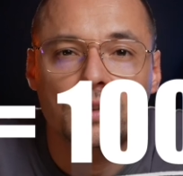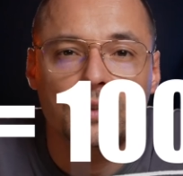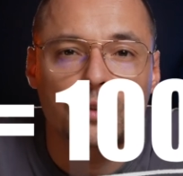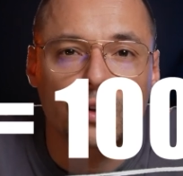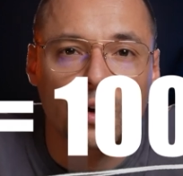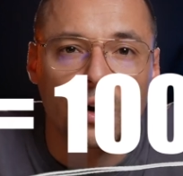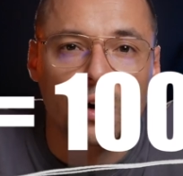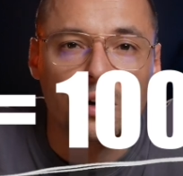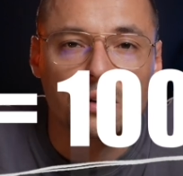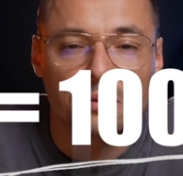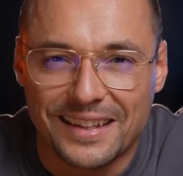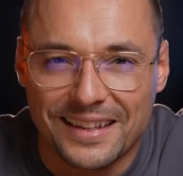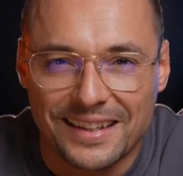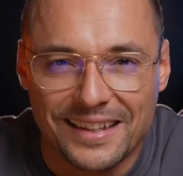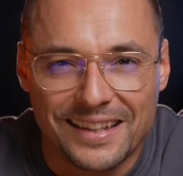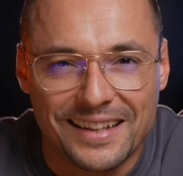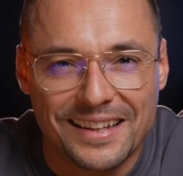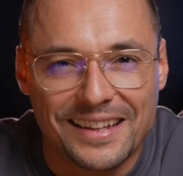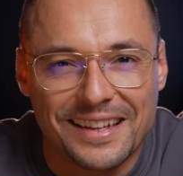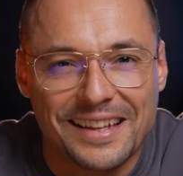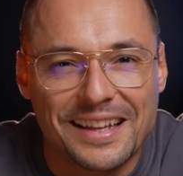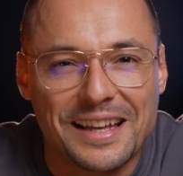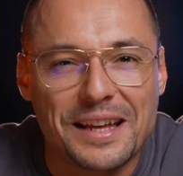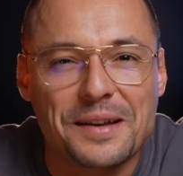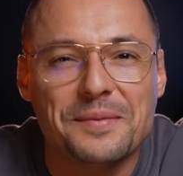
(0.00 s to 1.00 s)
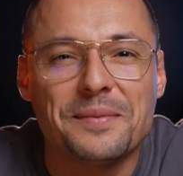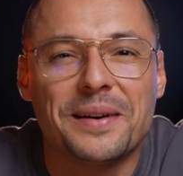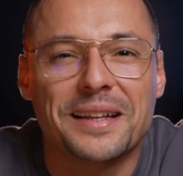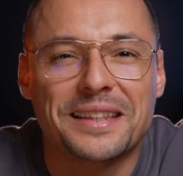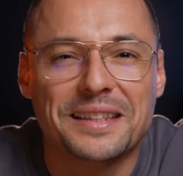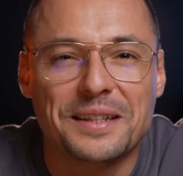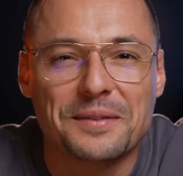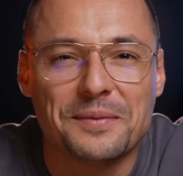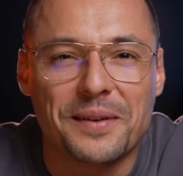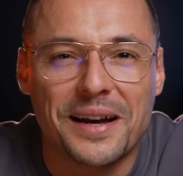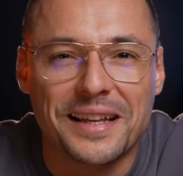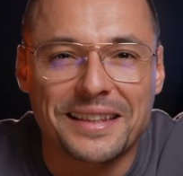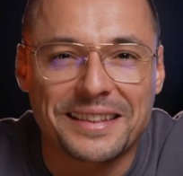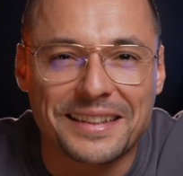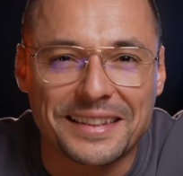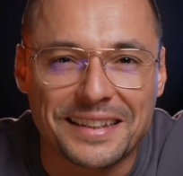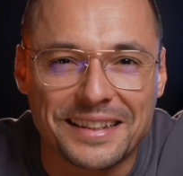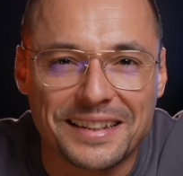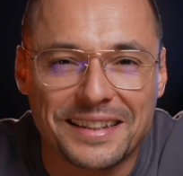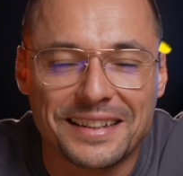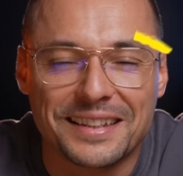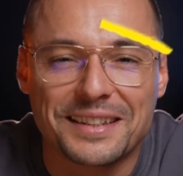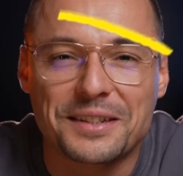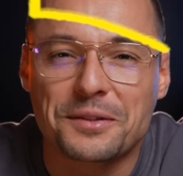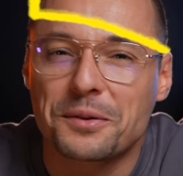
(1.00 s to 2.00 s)
100. A, matematyk,
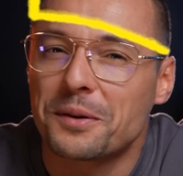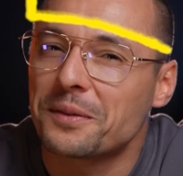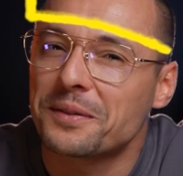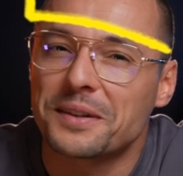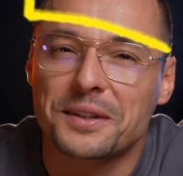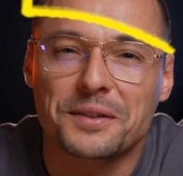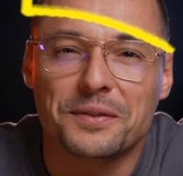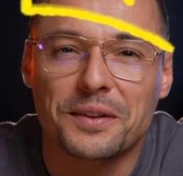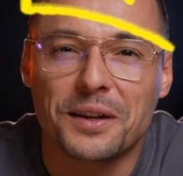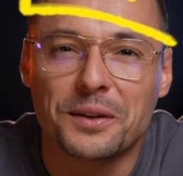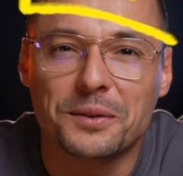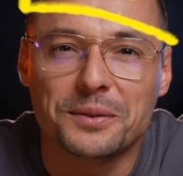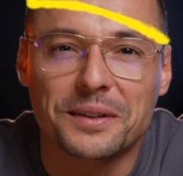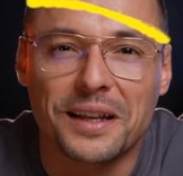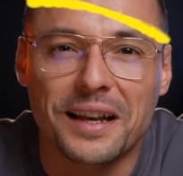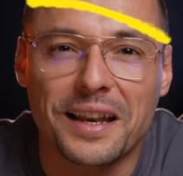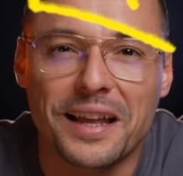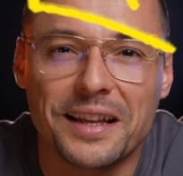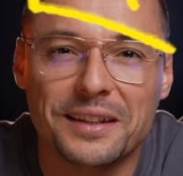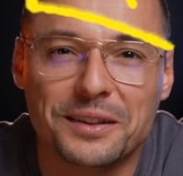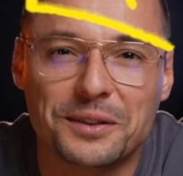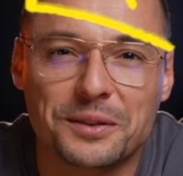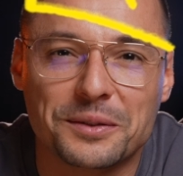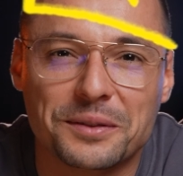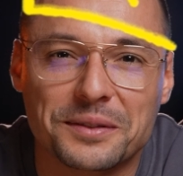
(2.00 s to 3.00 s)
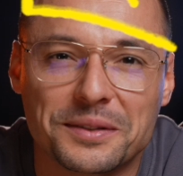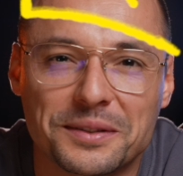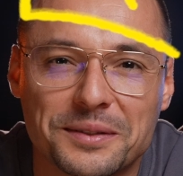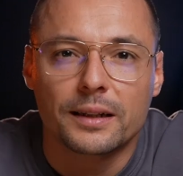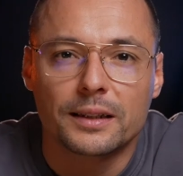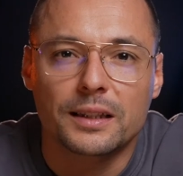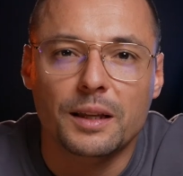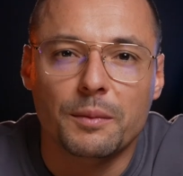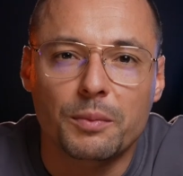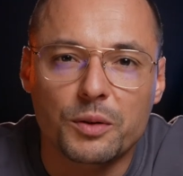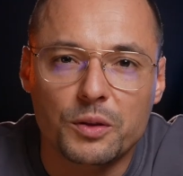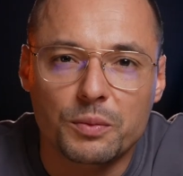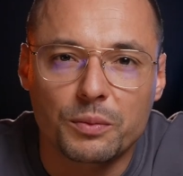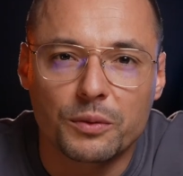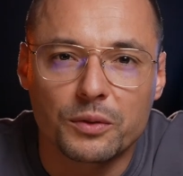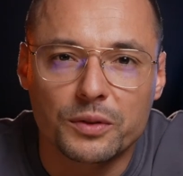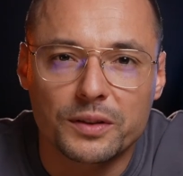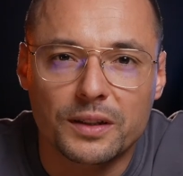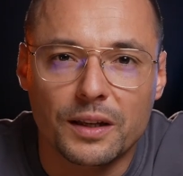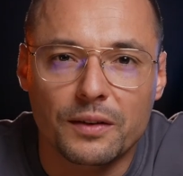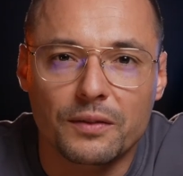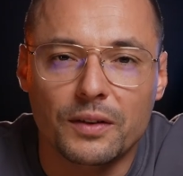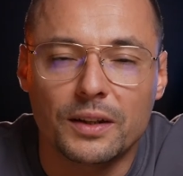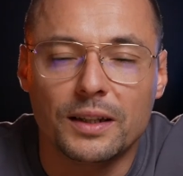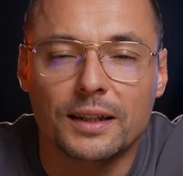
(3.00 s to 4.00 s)
człowiek wielu talentów. Gdybyśmy
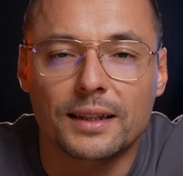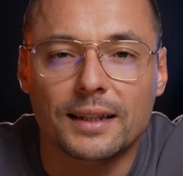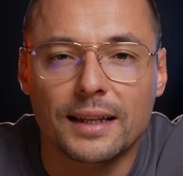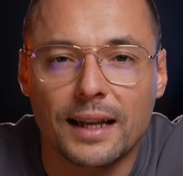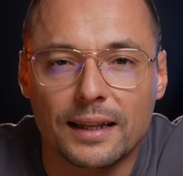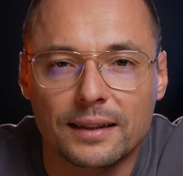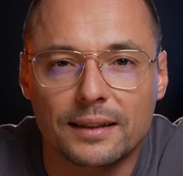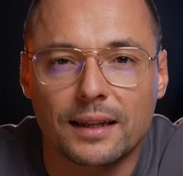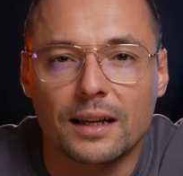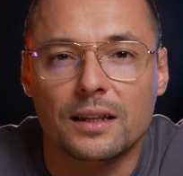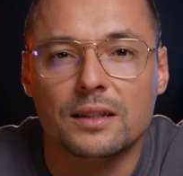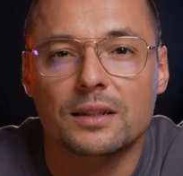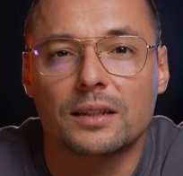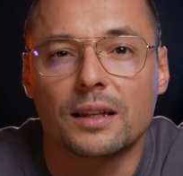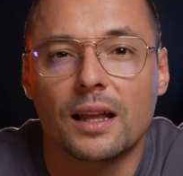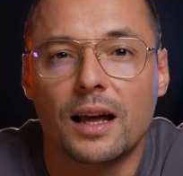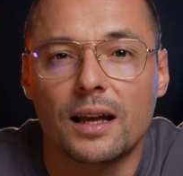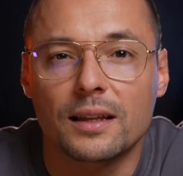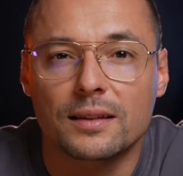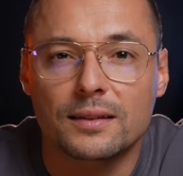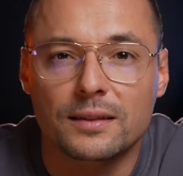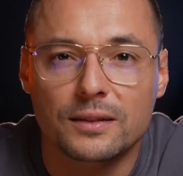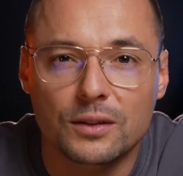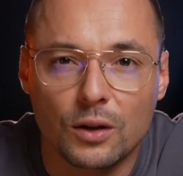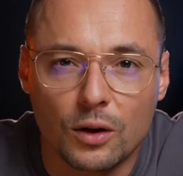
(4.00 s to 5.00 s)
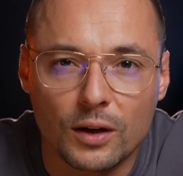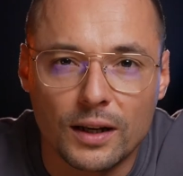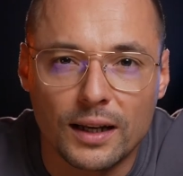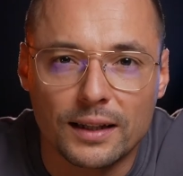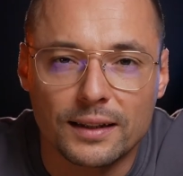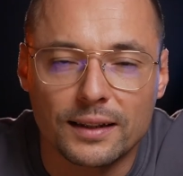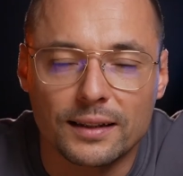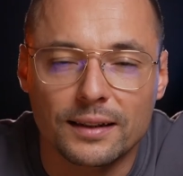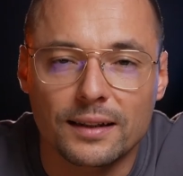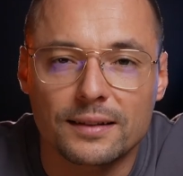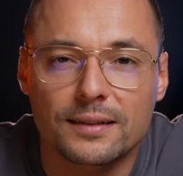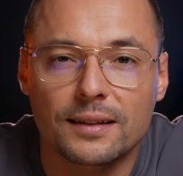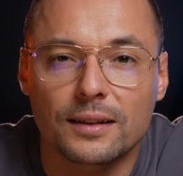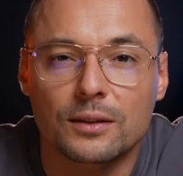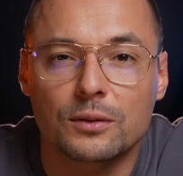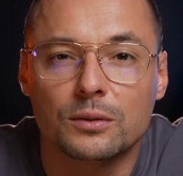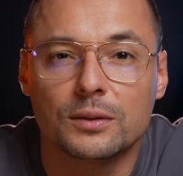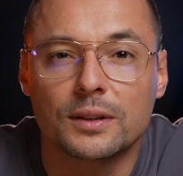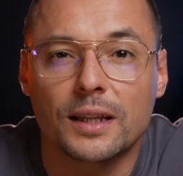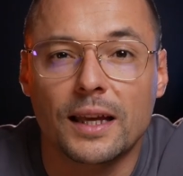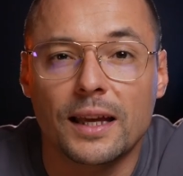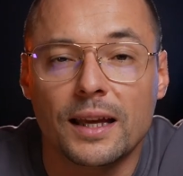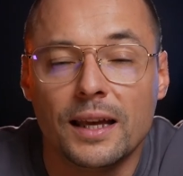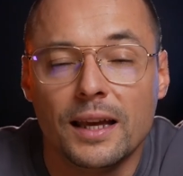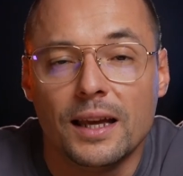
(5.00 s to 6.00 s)
ustawili klatkaż na 100 klatek na
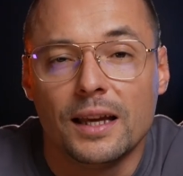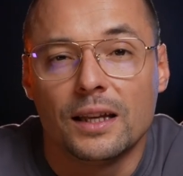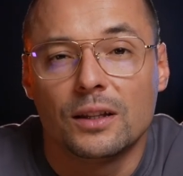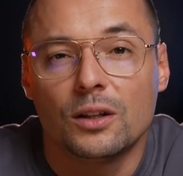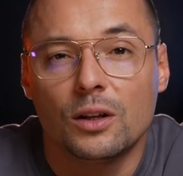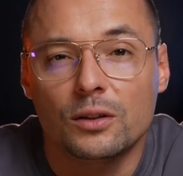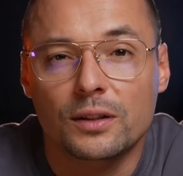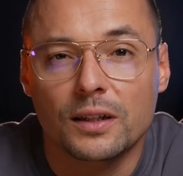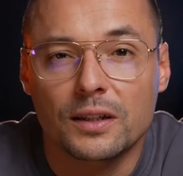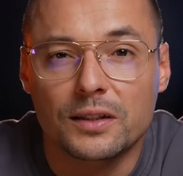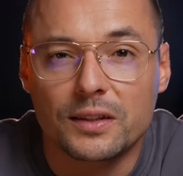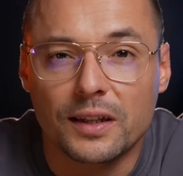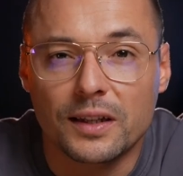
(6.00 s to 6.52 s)
sekundę, no ten